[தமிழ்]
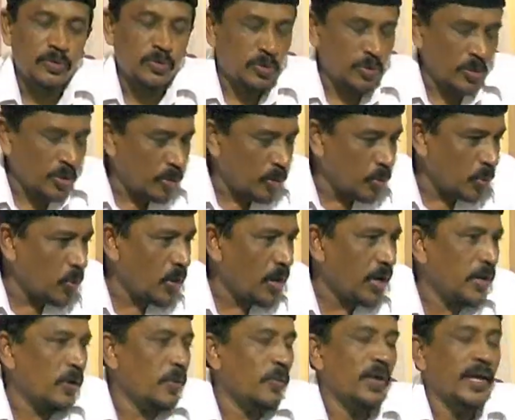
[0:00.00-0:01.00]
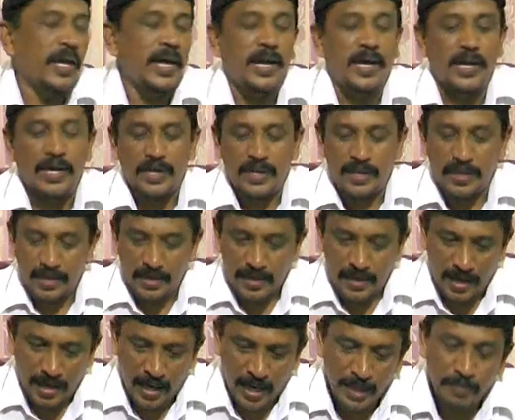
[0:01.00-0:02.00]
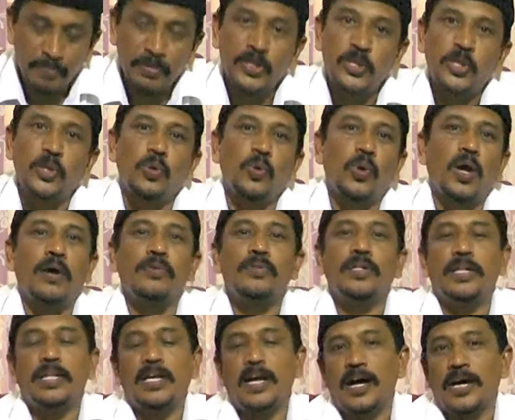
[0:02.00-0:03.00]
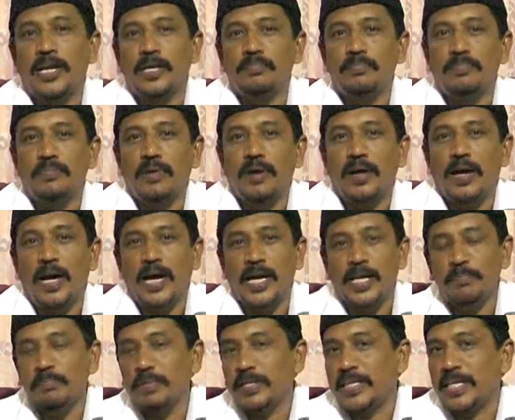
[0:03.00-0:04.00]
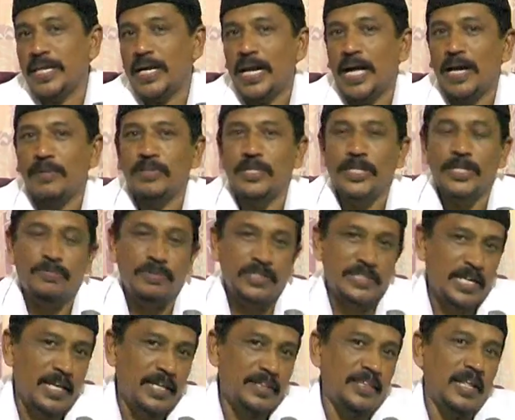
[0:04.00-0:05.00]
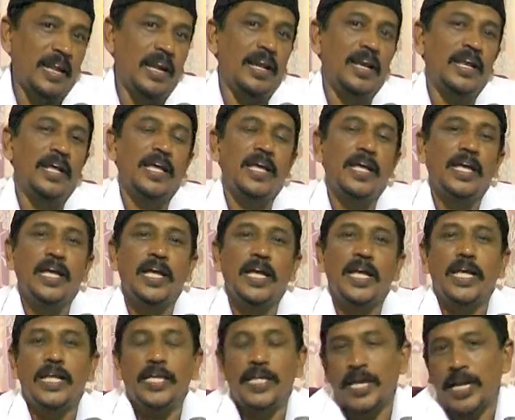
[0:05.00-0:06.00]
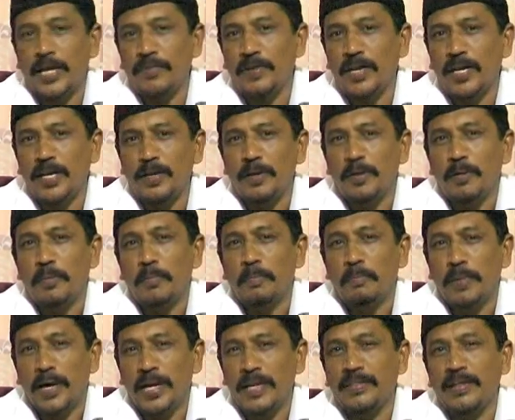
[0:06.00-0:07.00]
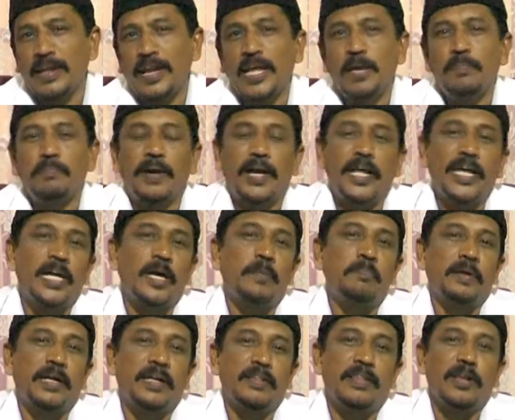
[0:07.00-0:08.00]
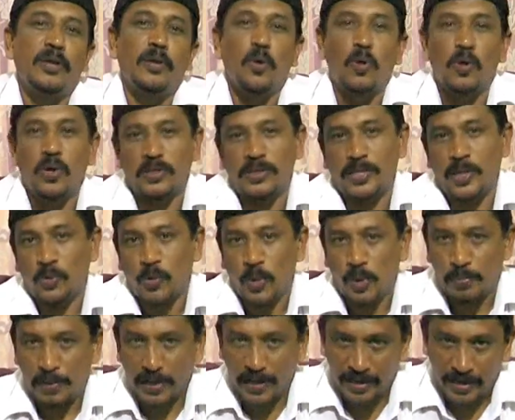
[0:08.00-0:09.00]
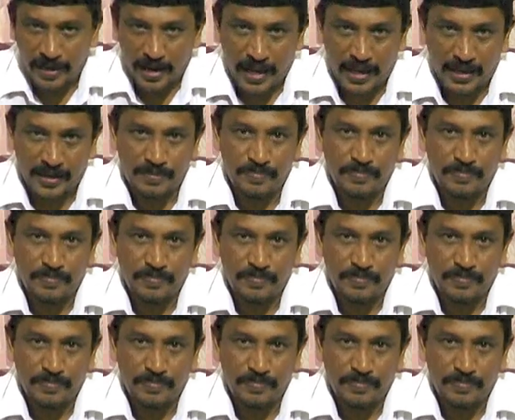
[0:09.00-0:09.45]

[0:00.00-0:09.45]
திருக்குர்வானினுடைய ஐம்பத்தி ஓராவது அதிகாரம் ஐம்பத்தி ஏழாவது வசனத்தில் இறைவன் மனிதனை படைக்கப்பட்டதின் நோக்கத்தை குறிப்பிடுகின்றான்